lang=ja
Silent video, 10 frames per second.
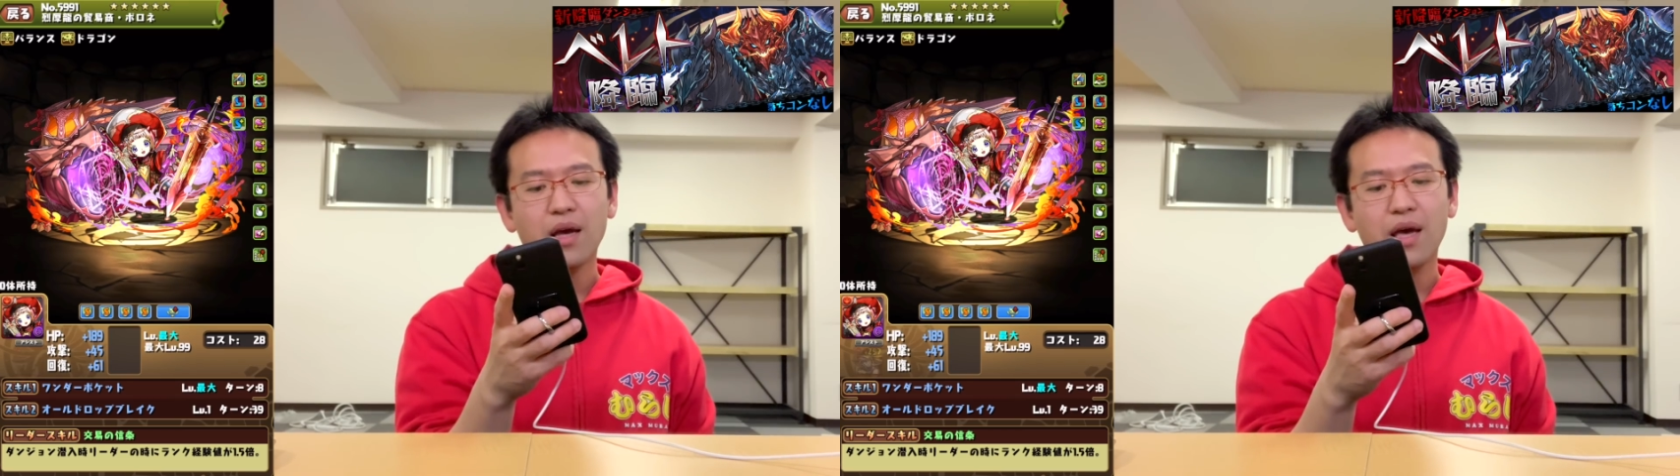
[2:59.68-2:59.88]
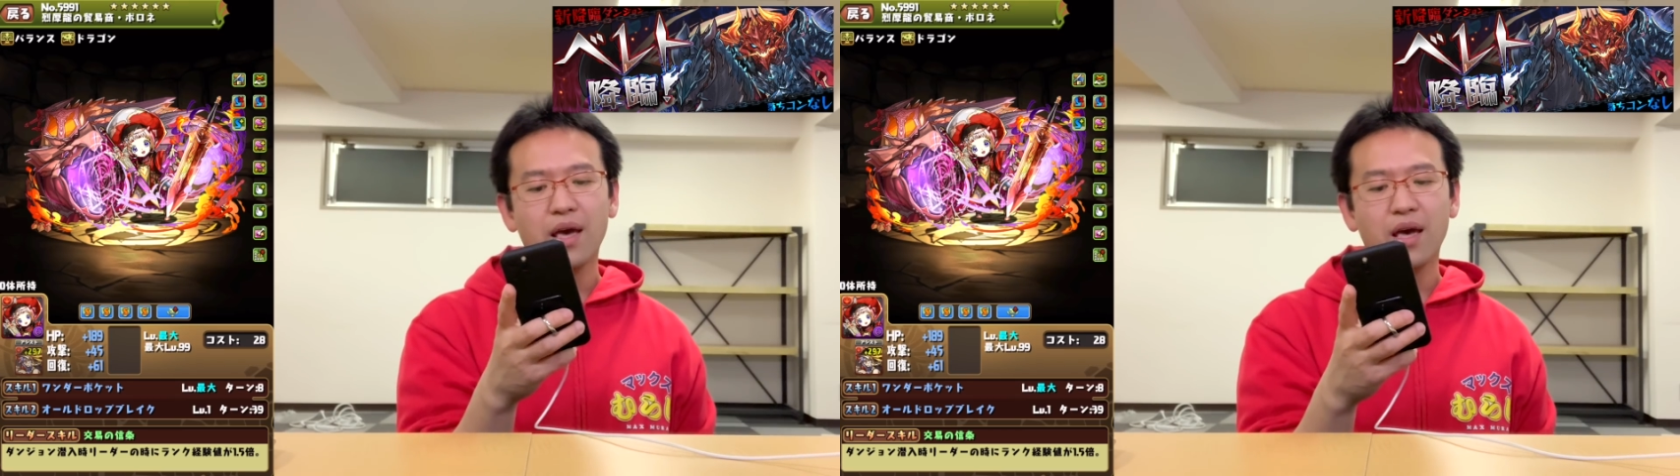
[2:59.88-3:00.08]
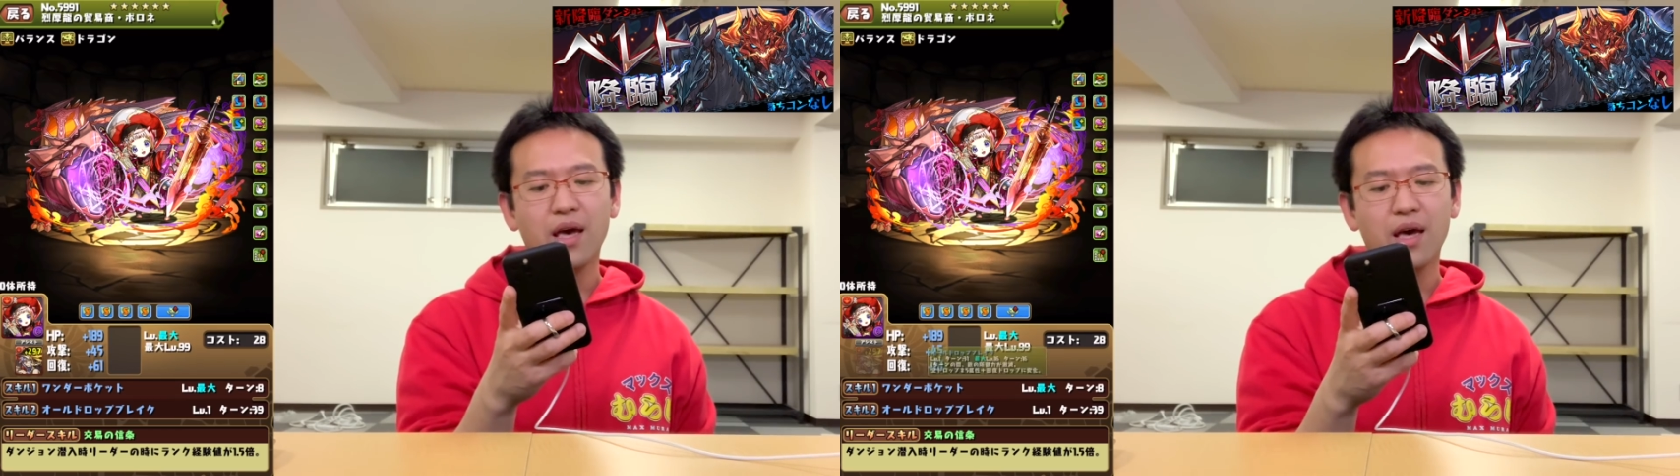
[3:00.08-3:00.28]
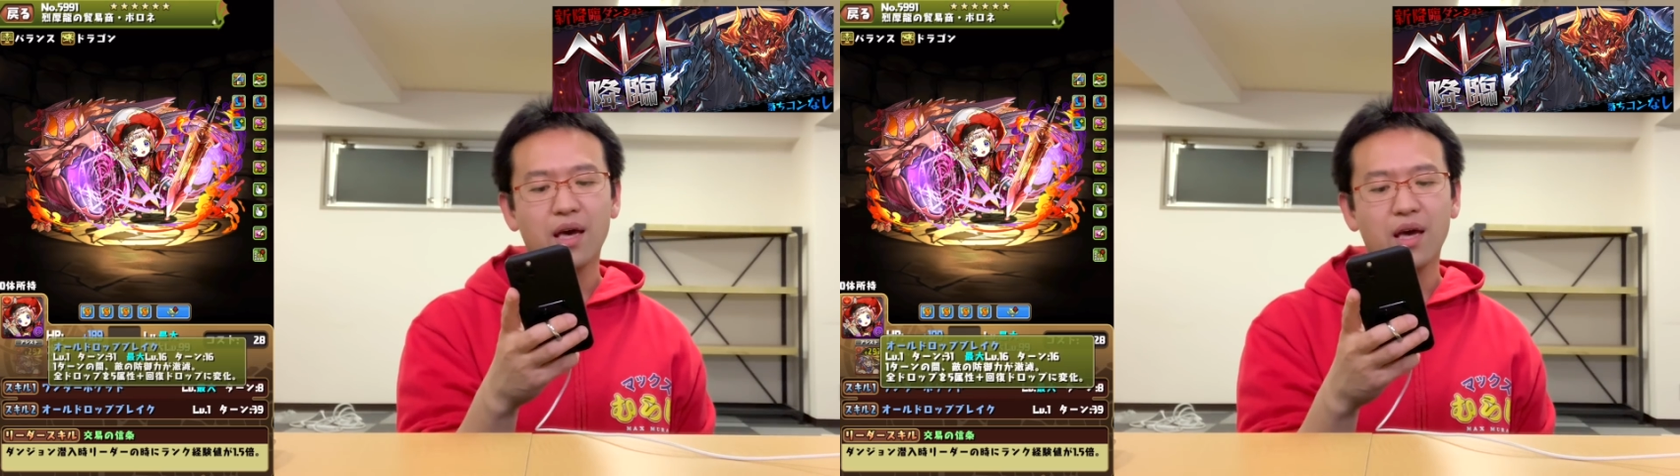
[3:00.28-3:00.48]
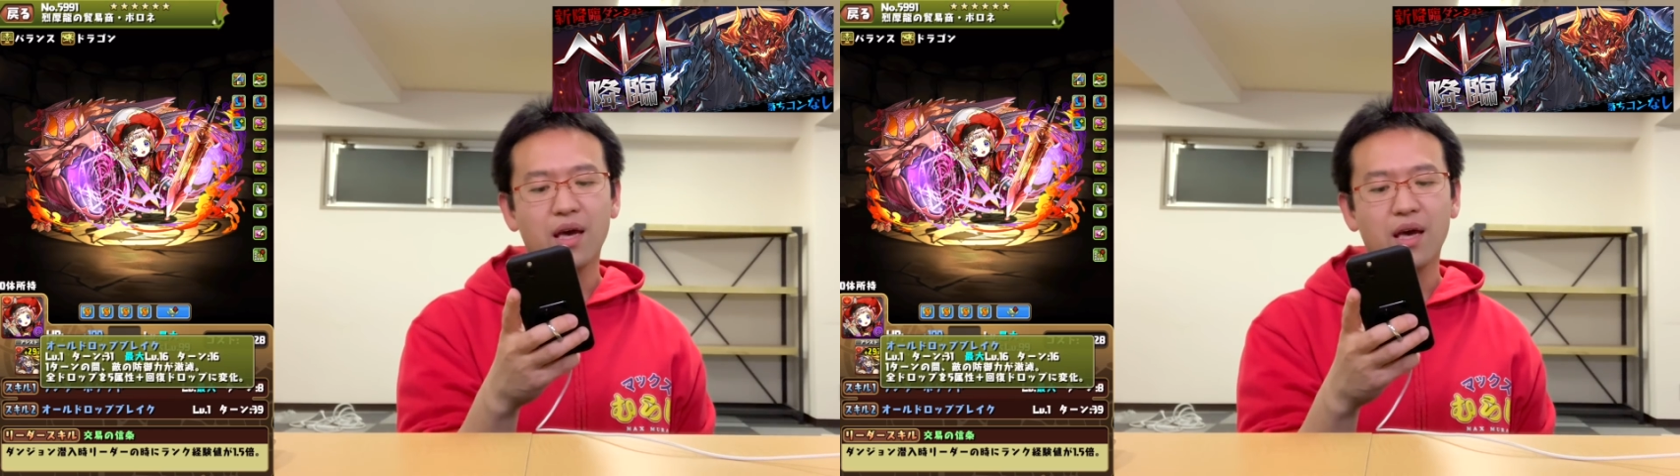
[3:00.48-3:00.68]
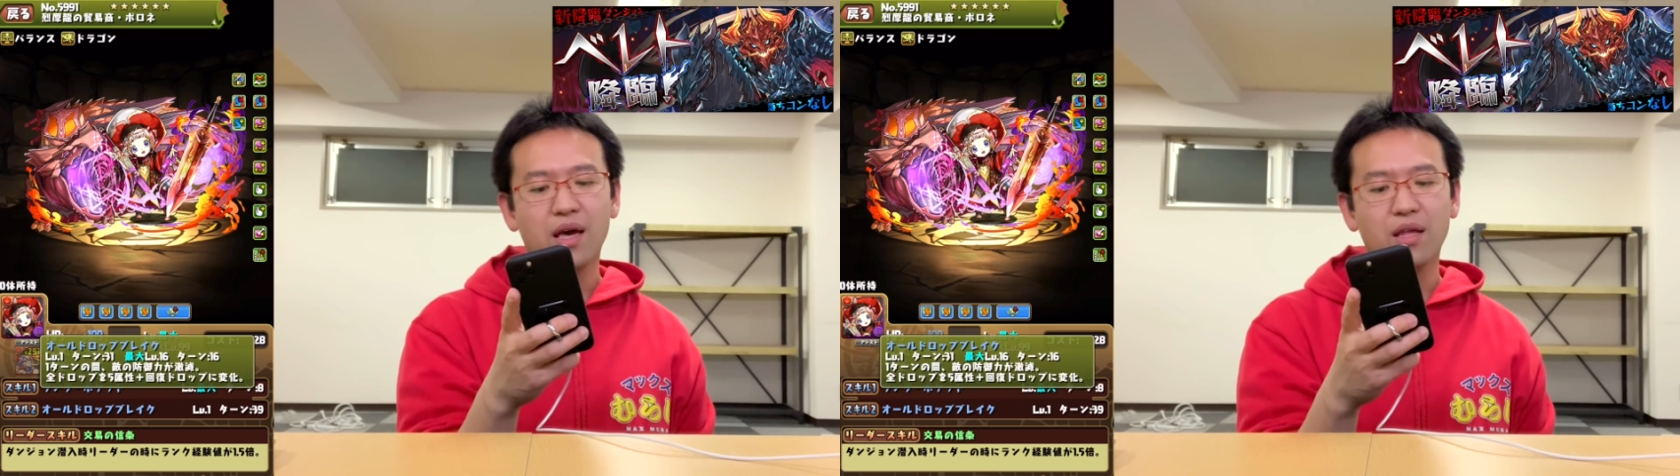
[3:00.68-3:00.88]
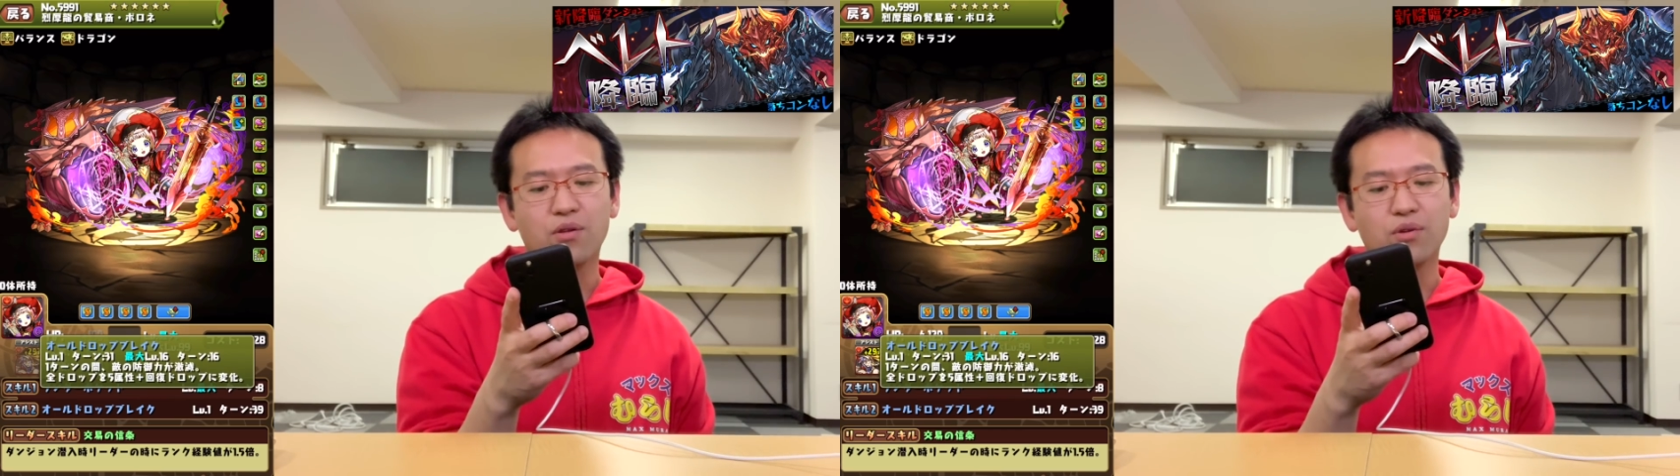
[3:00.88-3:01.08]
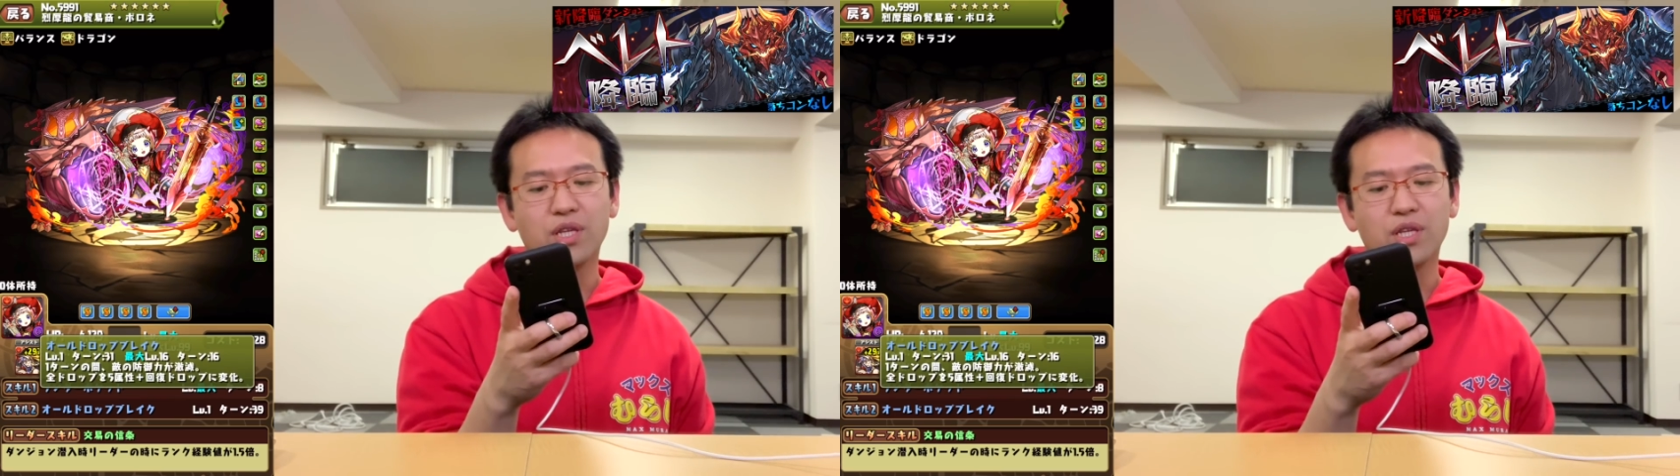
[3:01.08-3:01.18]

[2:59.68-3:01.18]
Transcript: えー、っと、